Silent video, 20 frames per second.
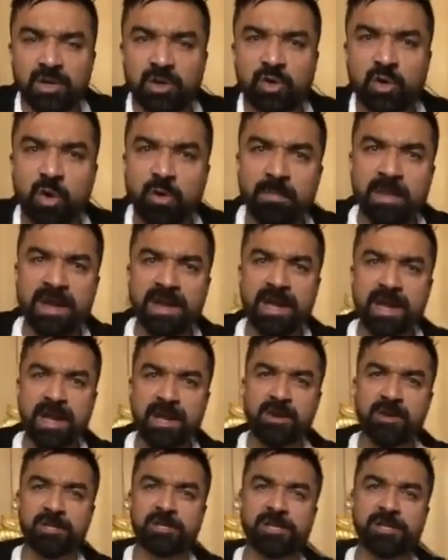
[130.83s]
सो मेनी
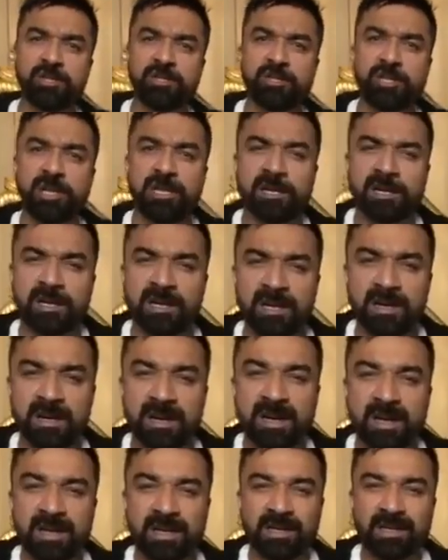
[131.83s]
इनोसेंट चिल्ड्रन
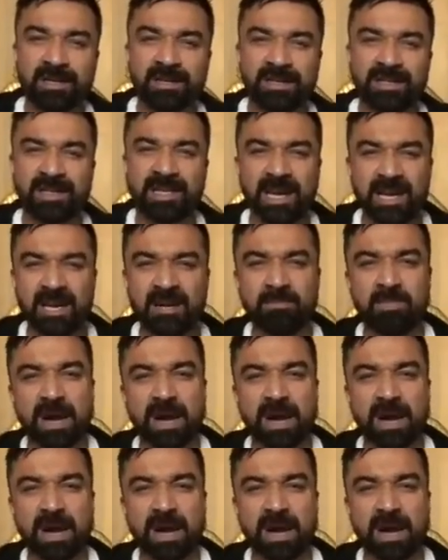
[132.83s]
किल्ड